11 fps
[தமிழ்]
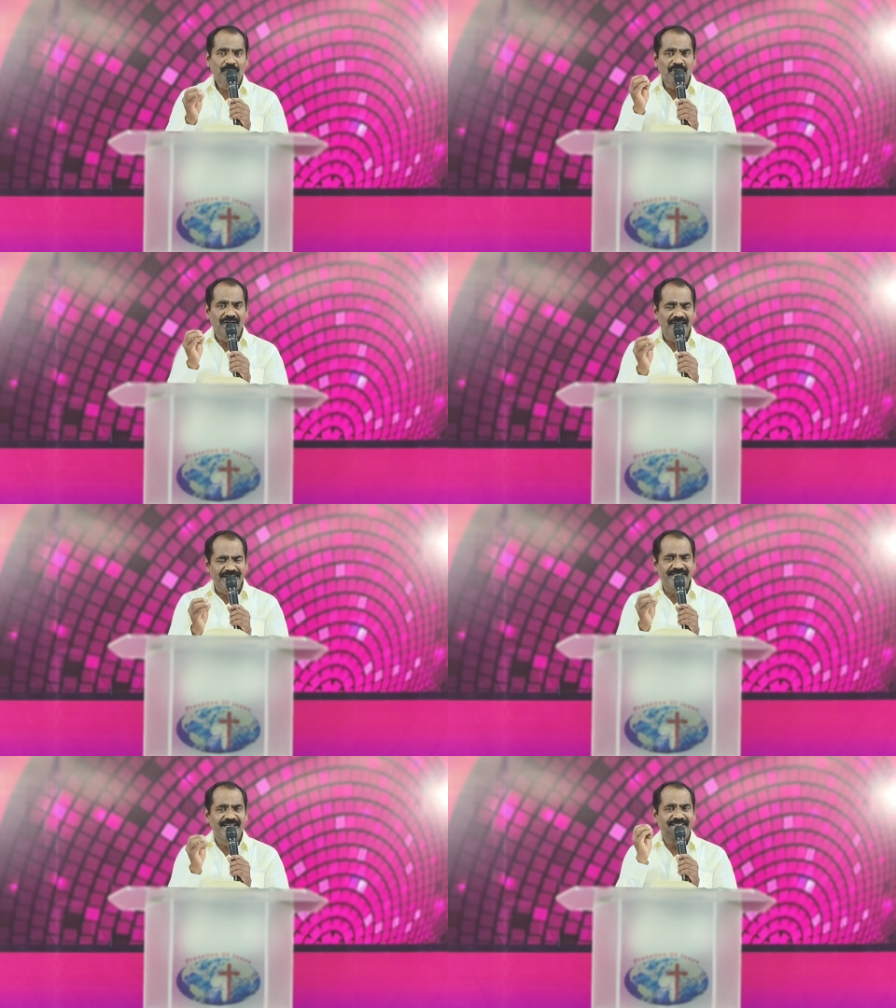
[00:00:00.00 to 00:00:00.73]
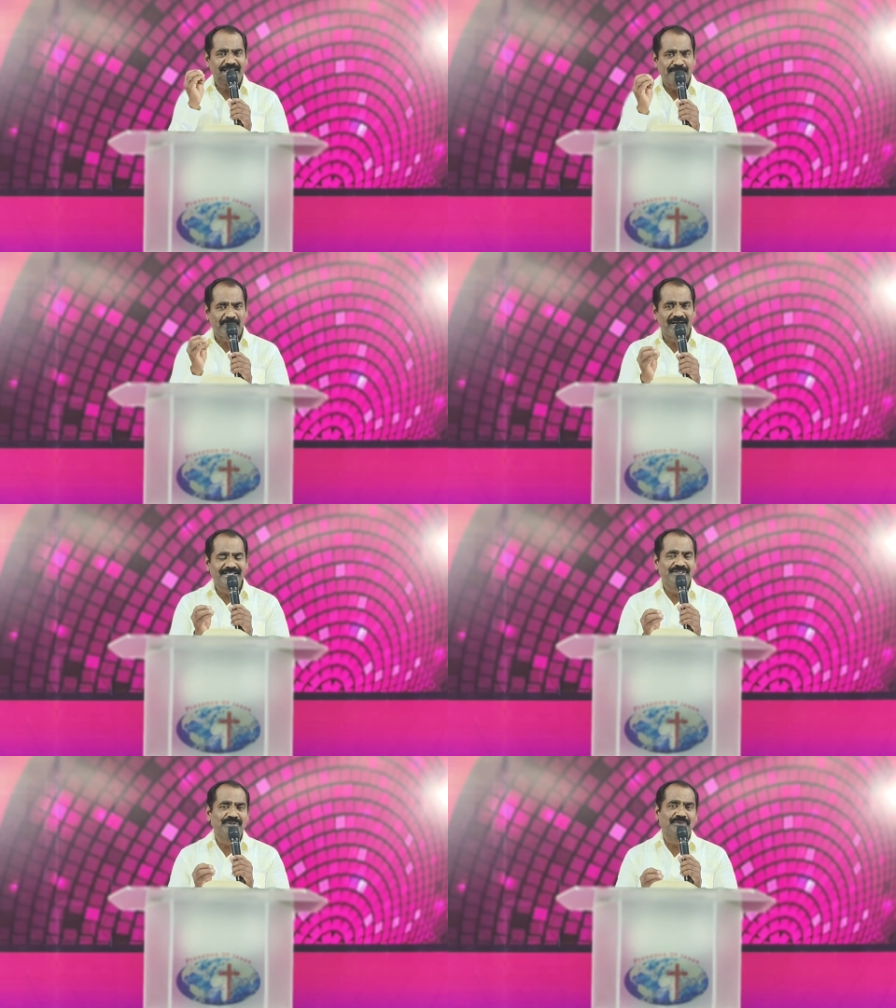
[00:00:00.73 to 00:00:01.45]
உங்கள் இருதயத்தை
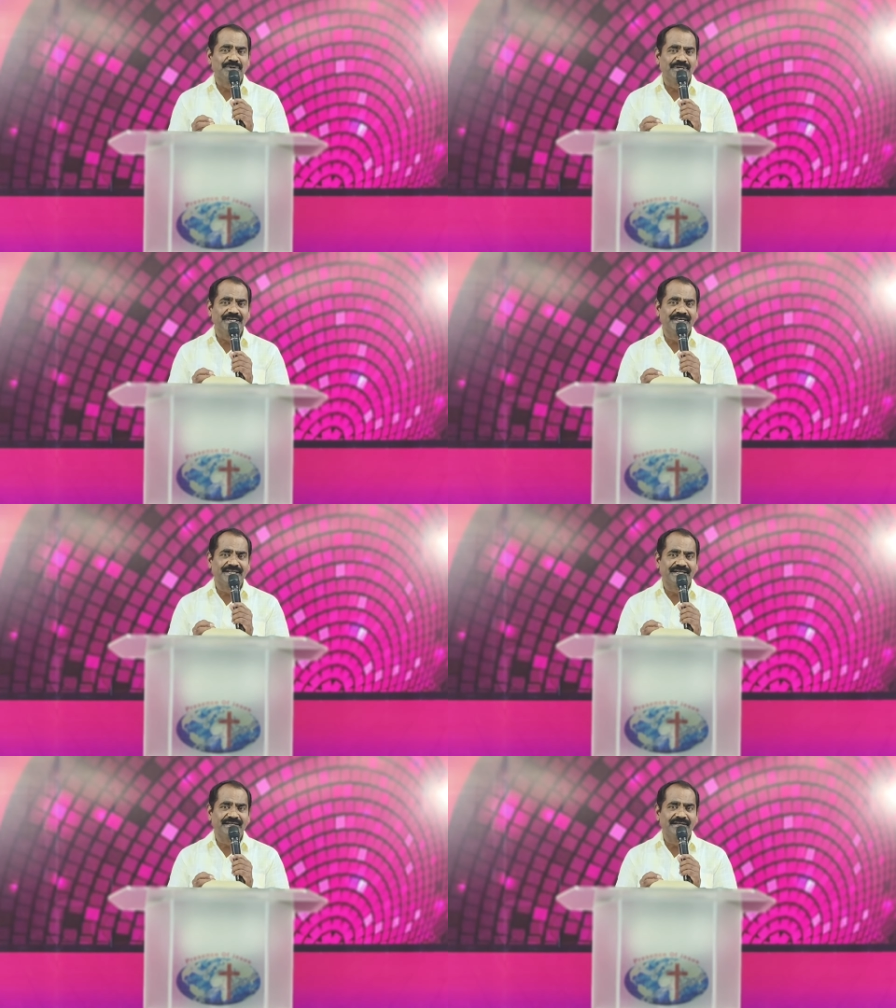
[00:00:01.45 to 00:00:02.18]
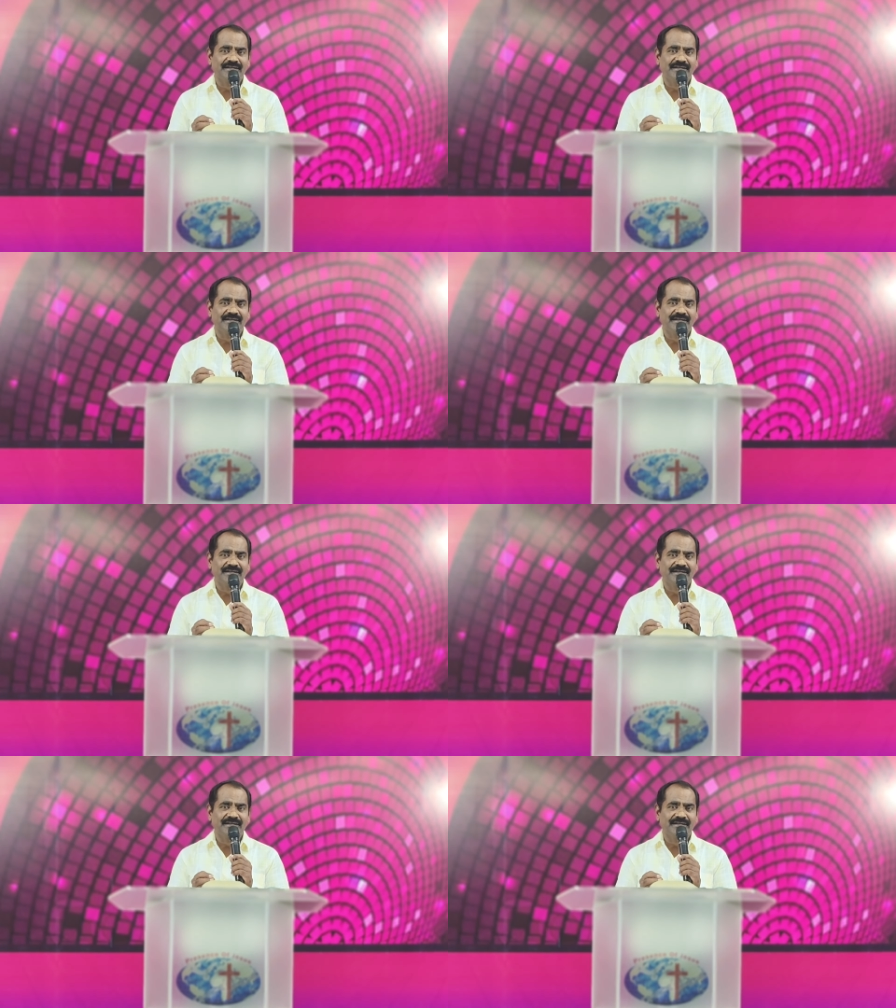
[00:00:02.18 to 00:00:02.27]
பாதித்து கொண்டிருக்கிற